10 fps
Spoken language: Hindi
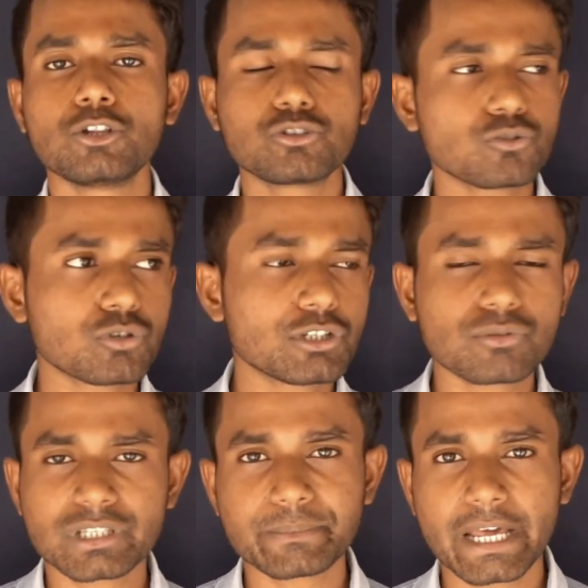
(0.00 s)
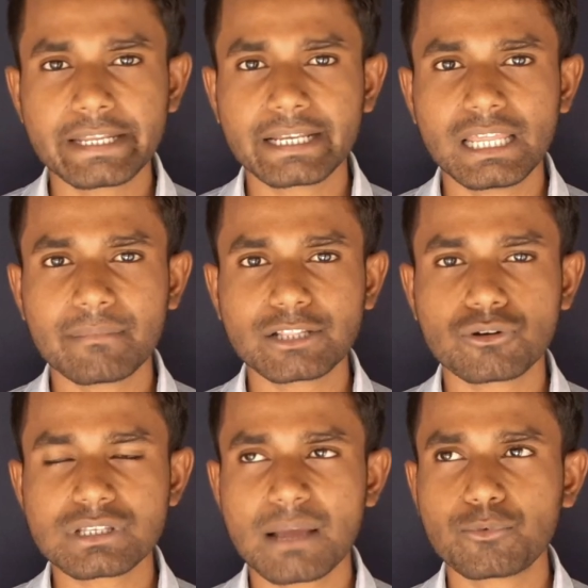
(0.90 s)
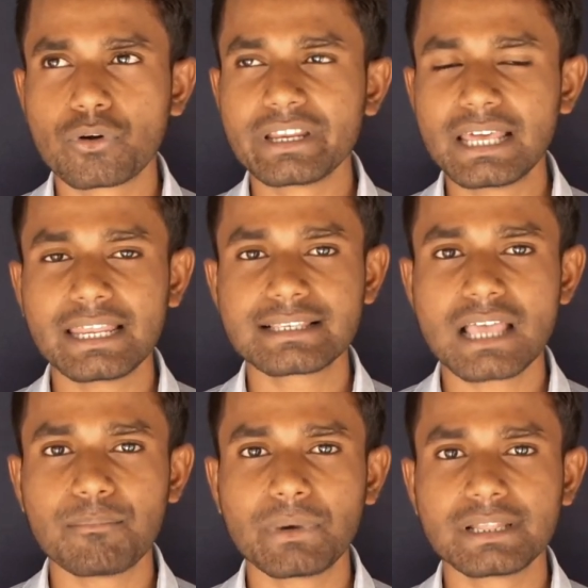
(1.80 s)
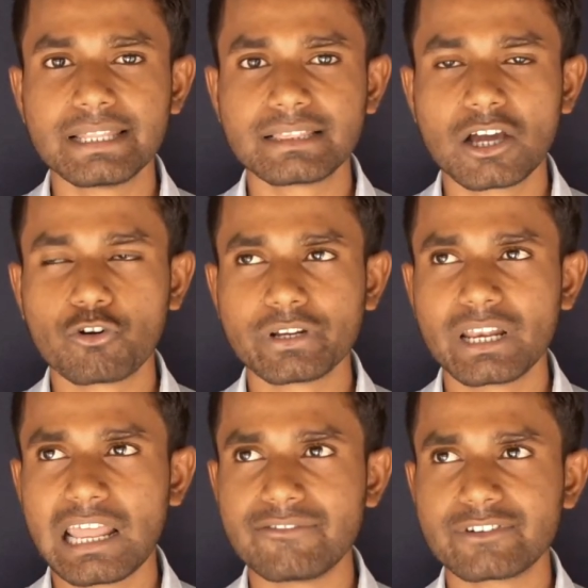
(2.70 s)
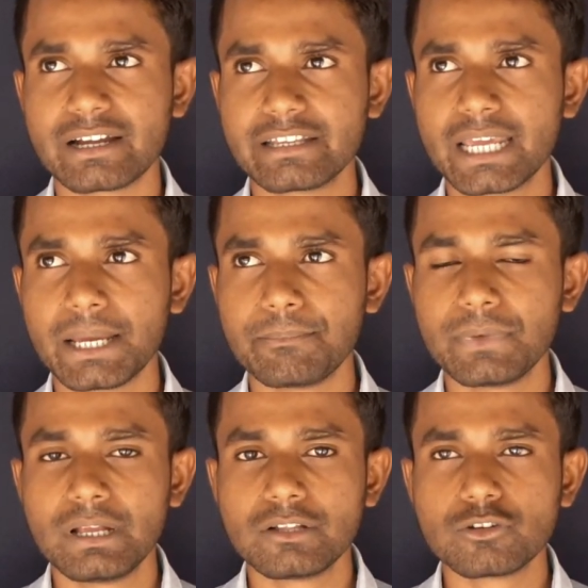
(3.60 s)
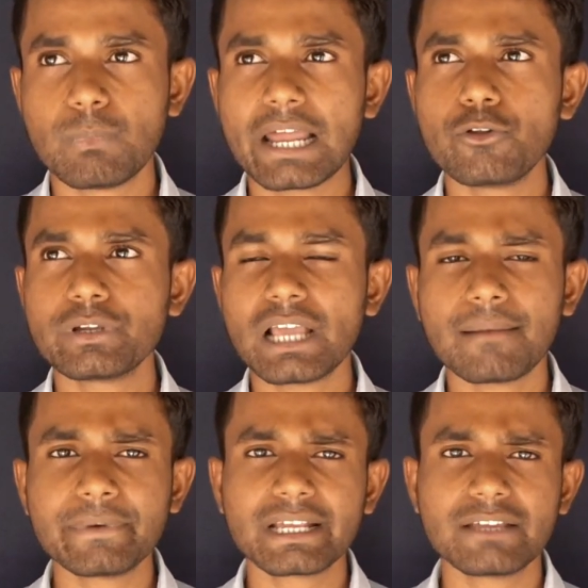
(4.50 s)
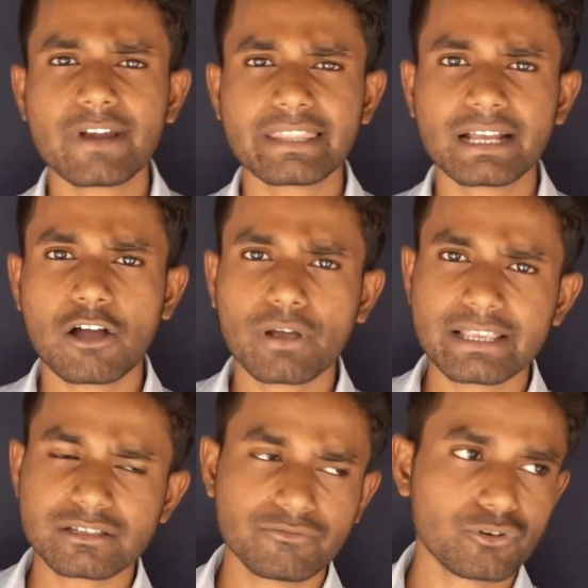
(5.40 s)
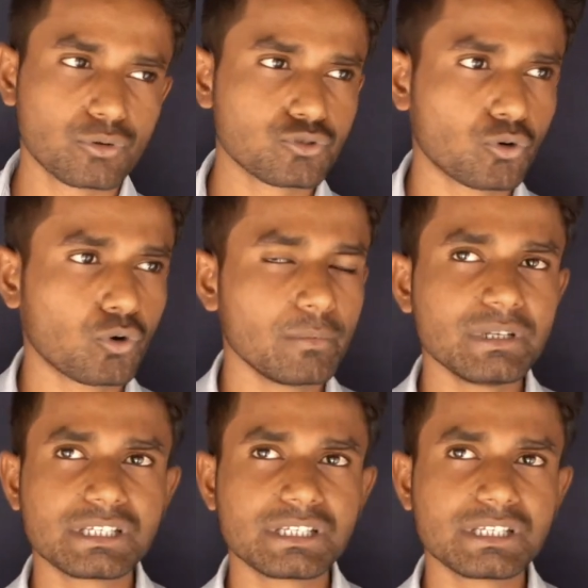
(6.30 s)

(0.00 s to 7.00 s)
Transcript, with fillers: तो दोस्तों इसको समझाने के लिए मैं थोड़ा सा आपको रियल एग्जाम्पल देता हूँ रियल लाइफ का ठीक है तो मान लो कि आपने कई बार देखा होगा ऐसा फ़ोटो जो कोई भी